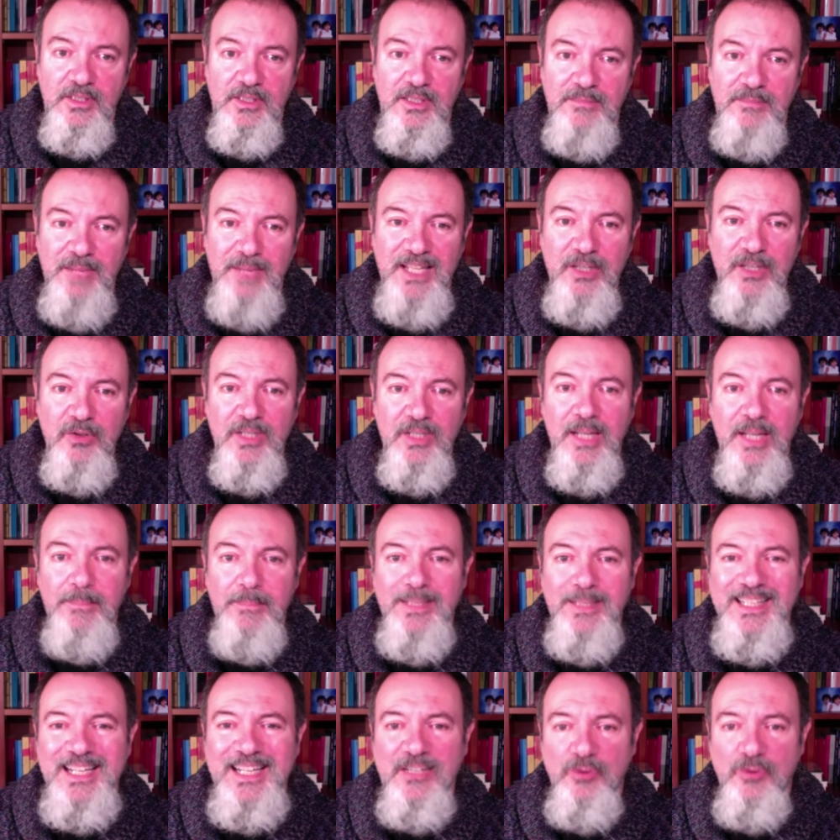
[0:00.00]
Ma io ne ebbi
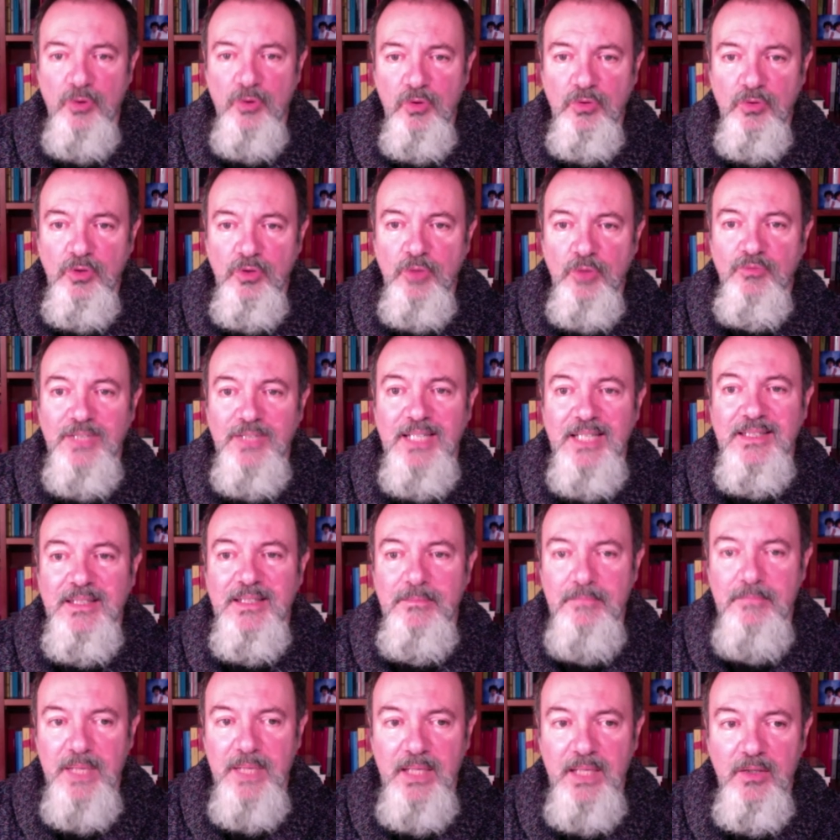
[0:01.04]
il naso rotto e un dente
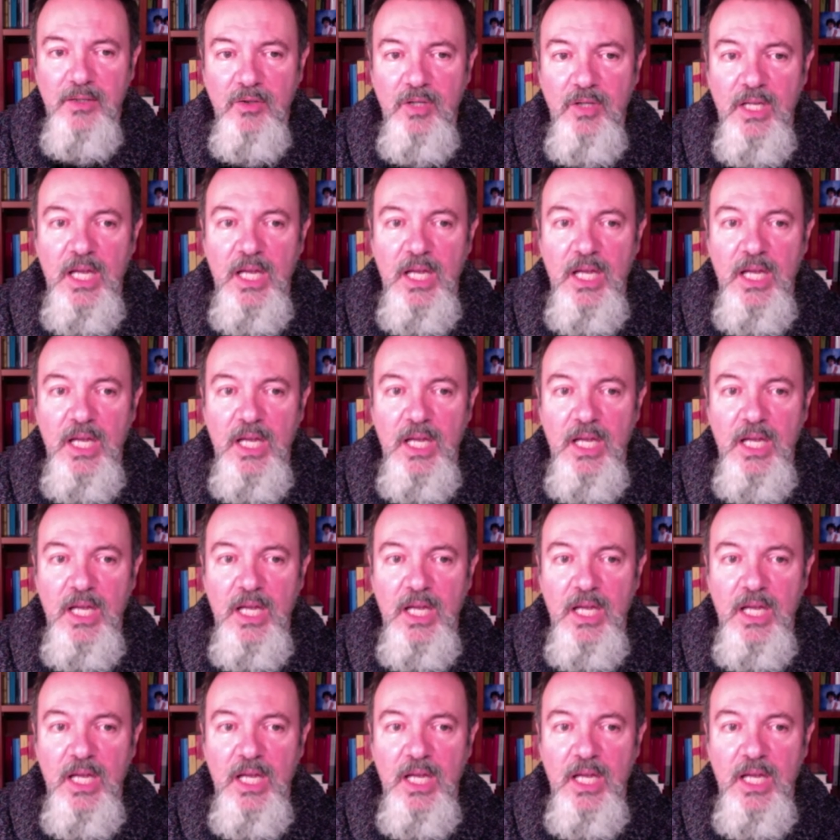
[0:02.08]
in meno,